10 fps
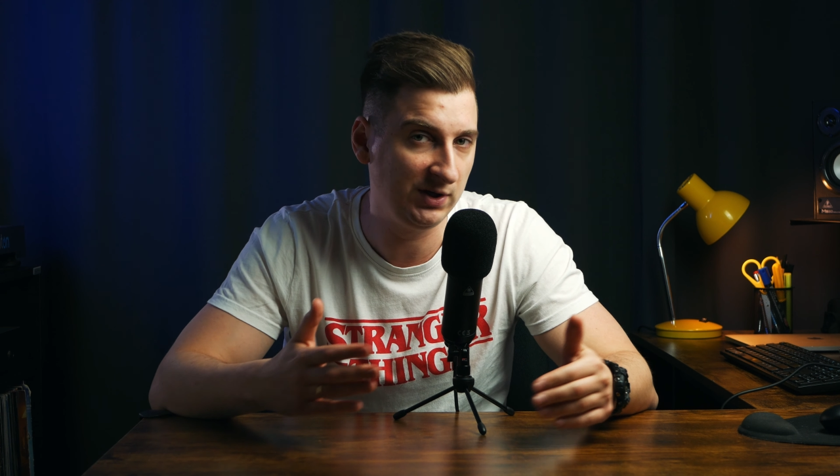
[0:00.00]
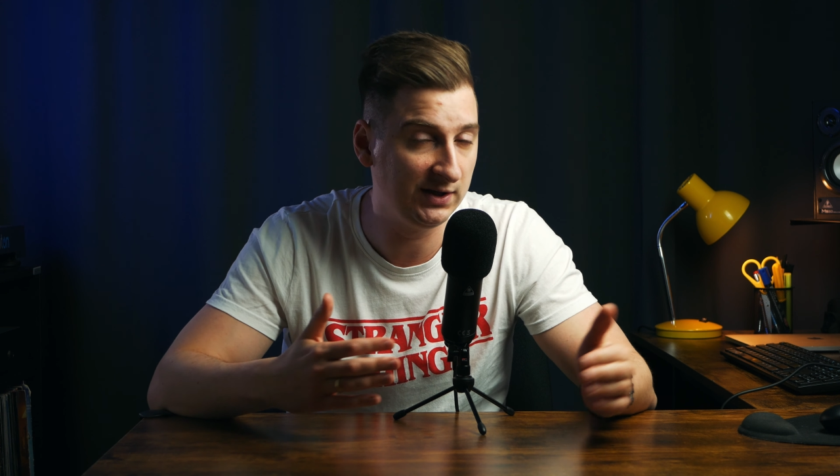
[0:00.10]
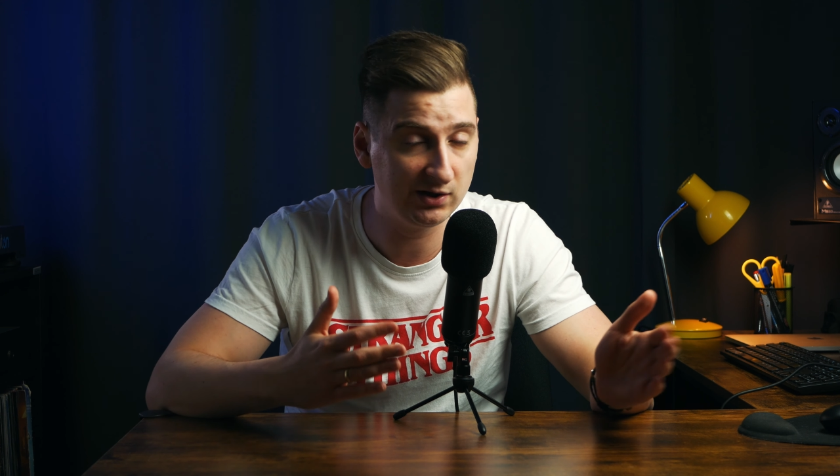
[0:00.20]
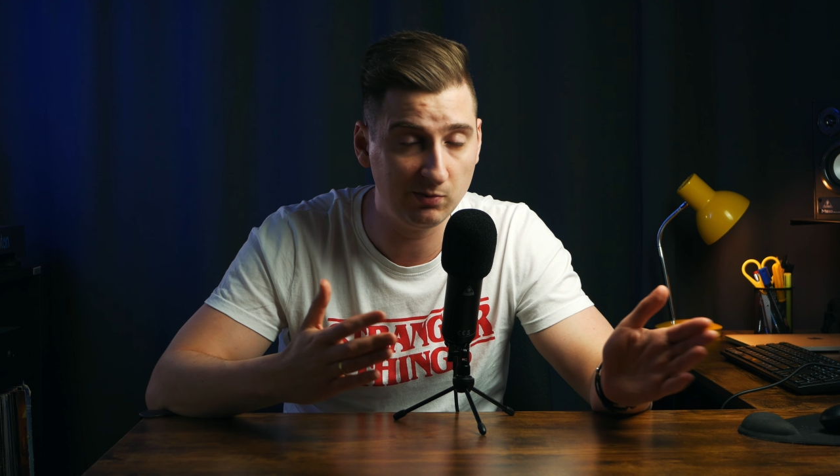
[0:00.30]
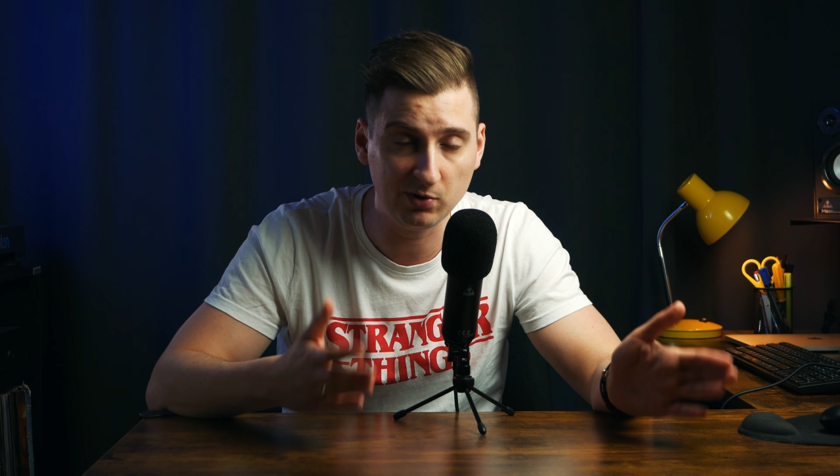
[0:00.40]

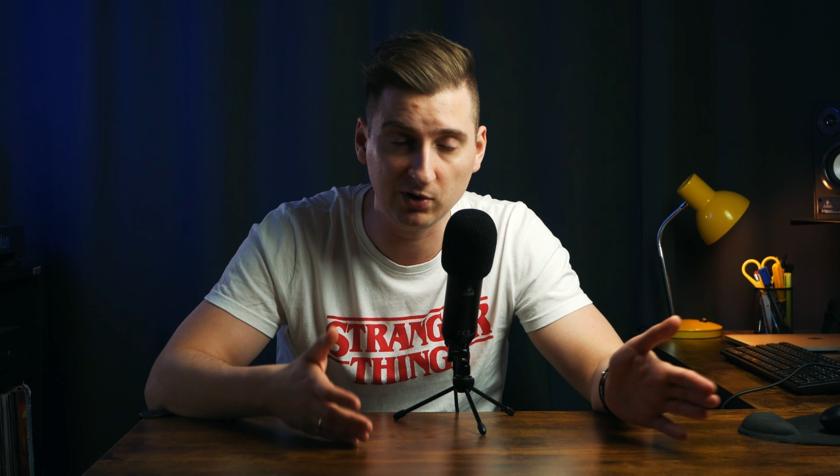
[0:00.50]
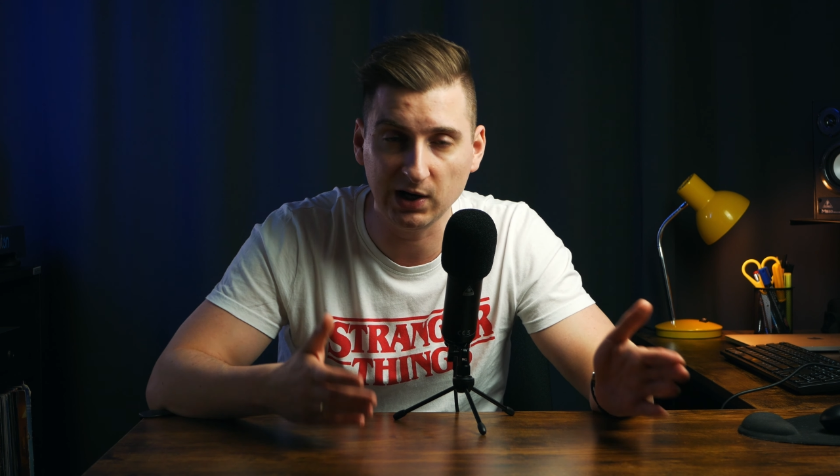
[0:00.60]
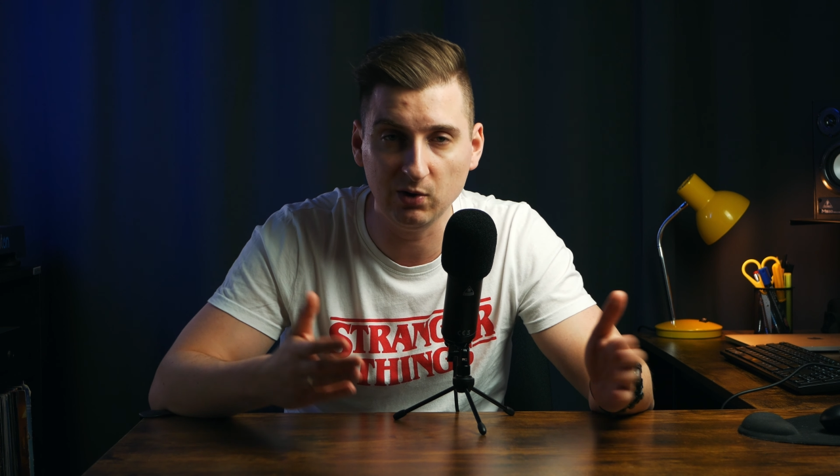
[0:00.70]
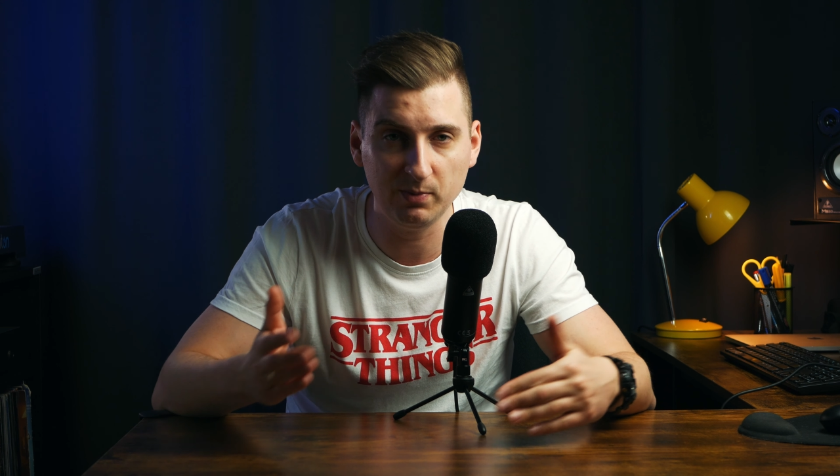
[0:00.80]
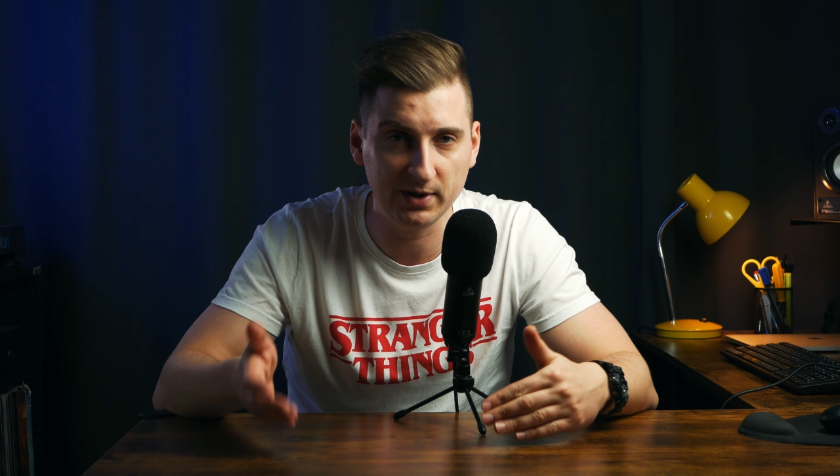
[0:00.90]
tego
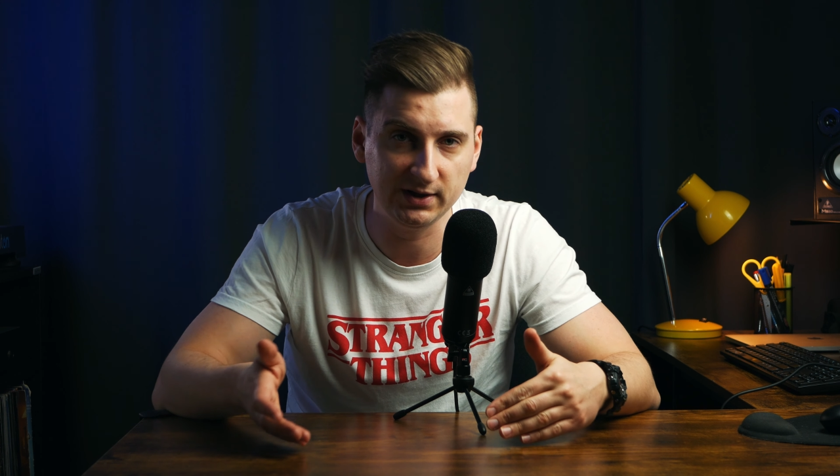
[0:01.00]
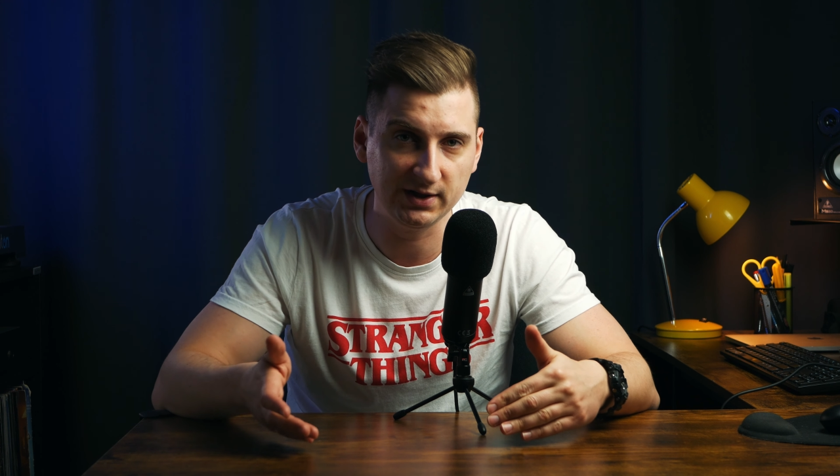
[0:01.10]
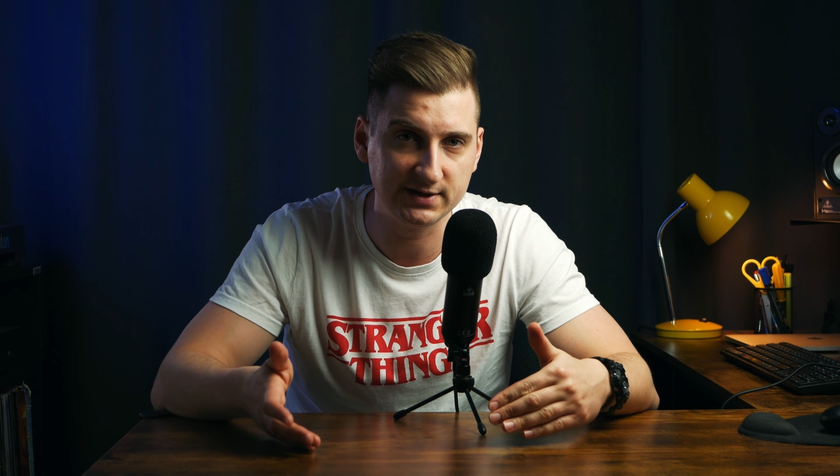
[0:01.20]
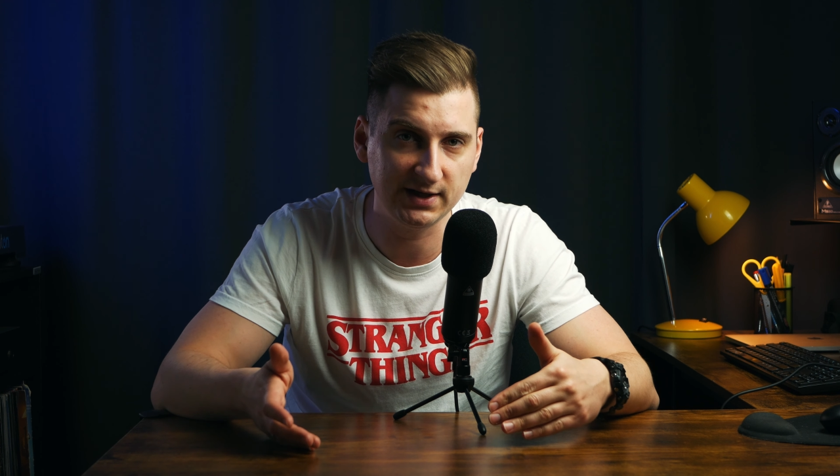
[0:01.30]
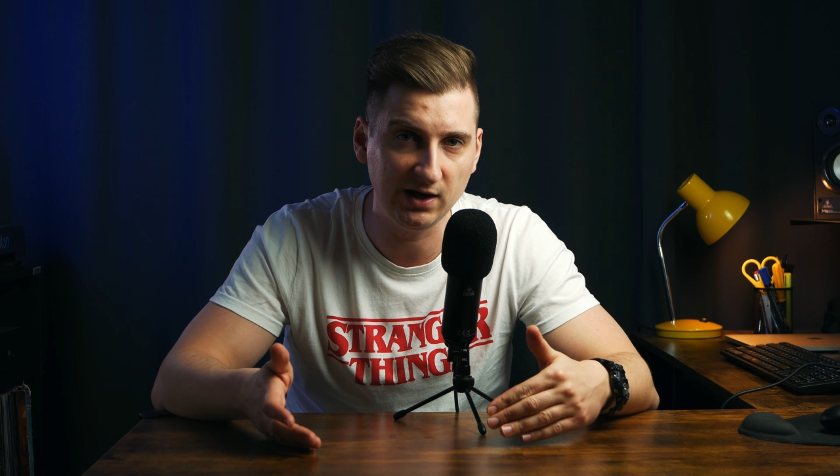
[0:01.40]
programu
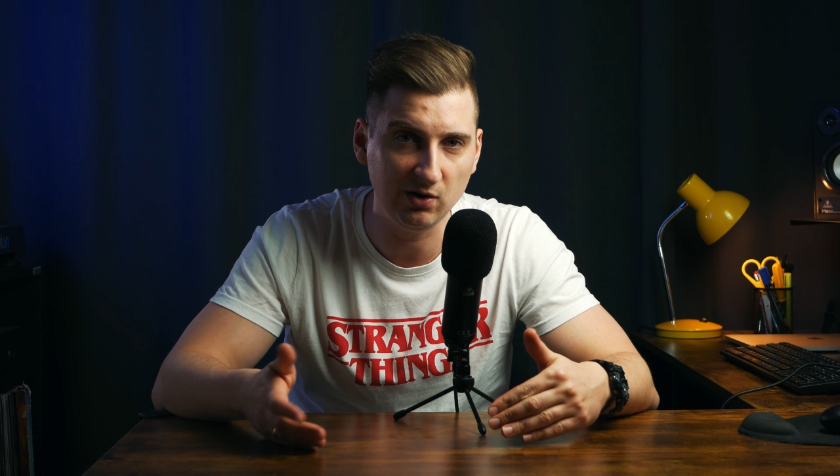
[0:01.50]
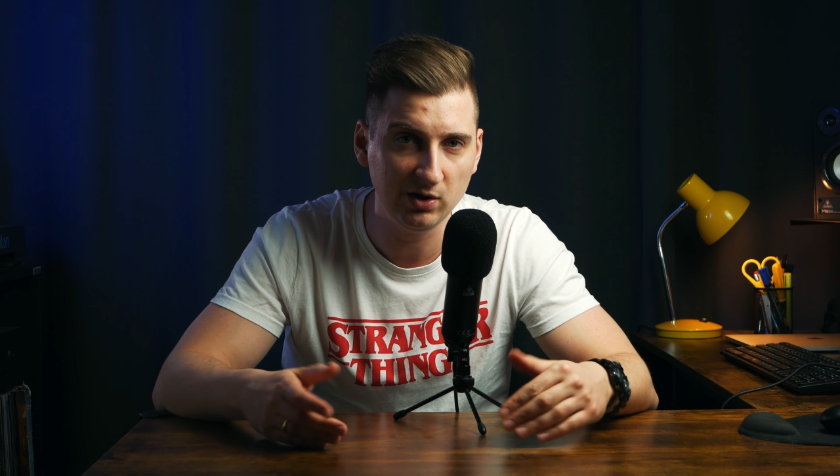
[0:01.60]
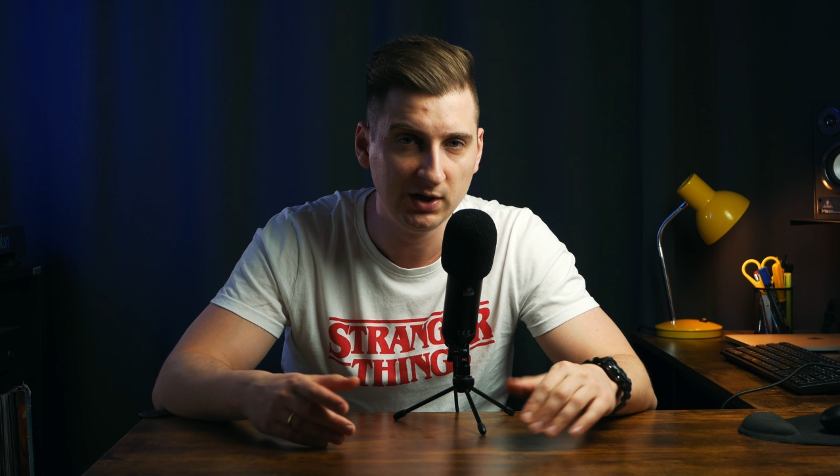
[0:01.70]
partnerskiego